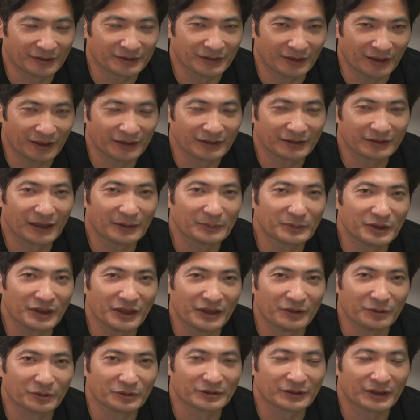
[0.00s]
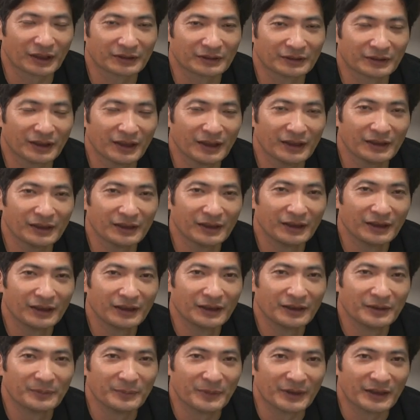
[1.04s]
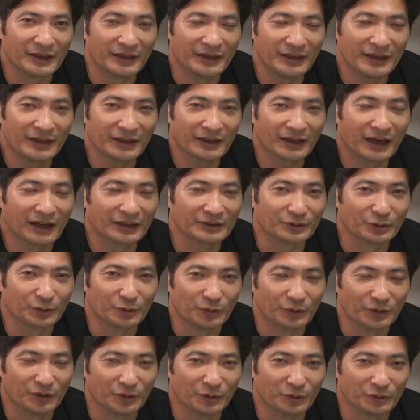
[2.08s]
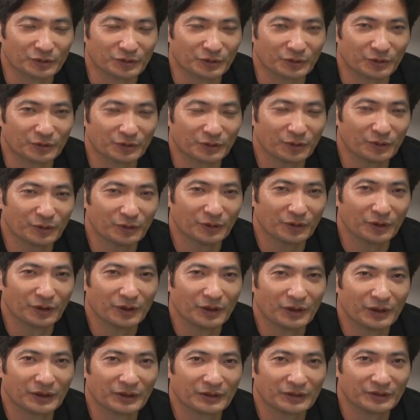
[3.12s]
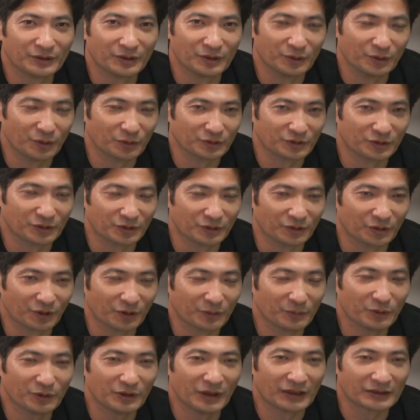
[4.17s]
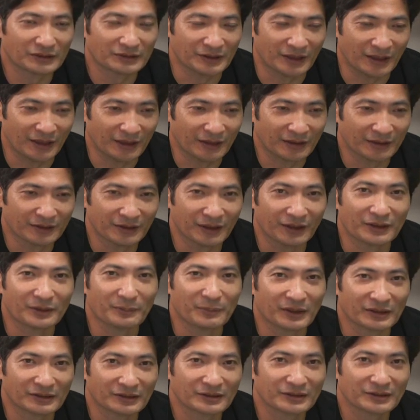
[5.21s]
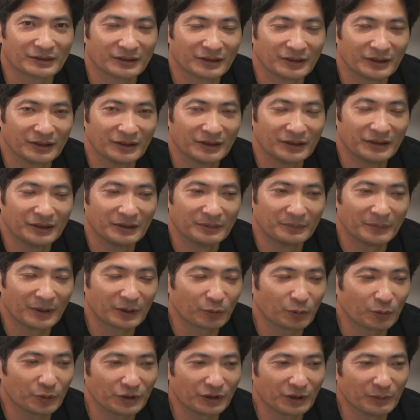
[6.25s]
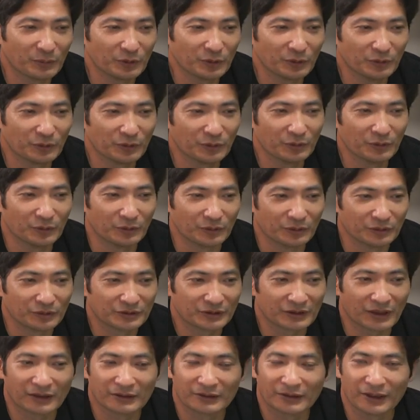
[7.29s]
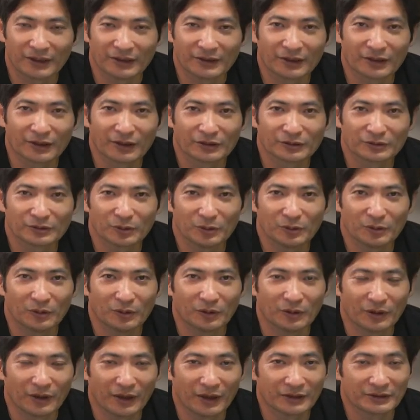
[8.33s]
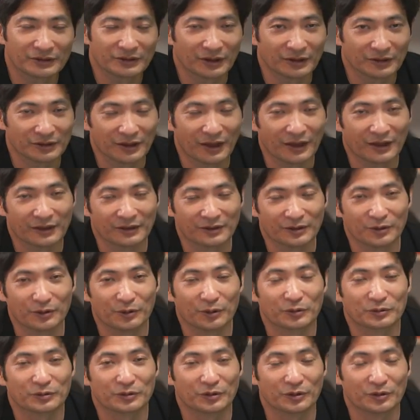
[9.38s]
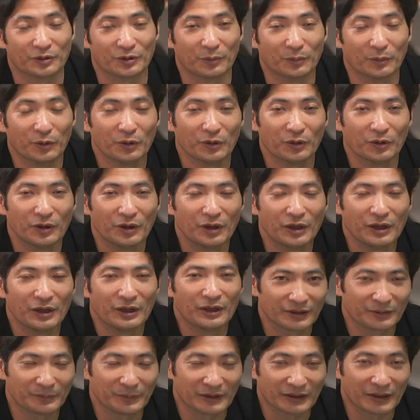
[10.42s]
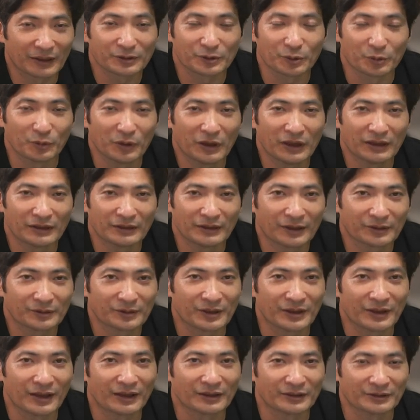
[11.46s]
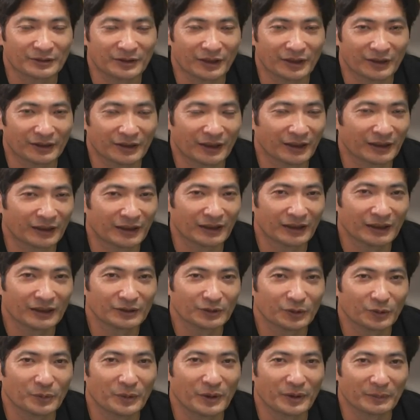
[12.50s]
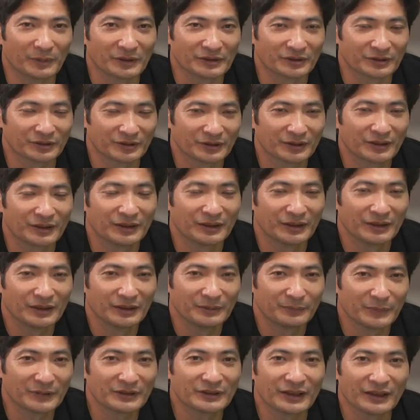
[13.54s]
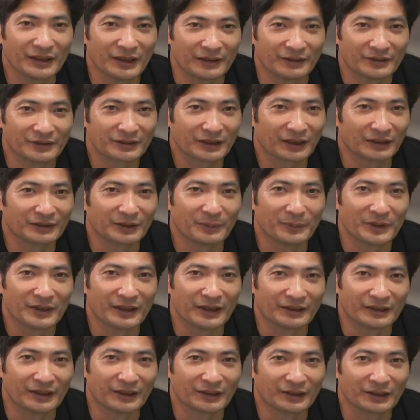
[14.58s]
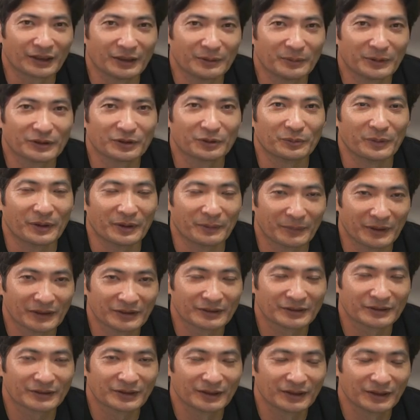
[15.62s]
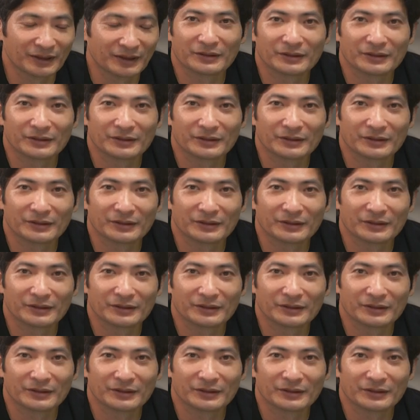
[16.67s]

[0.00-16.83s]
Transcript: ですね。タブキーを使って右にカーソルを移動すると入力するときも楽にできます。まあ、こういったものを使っていただくと Excel で入力するのも、まあ、多少は楽になるんではないかなと思います。まあ、ぜひ使ってみていただければと思います。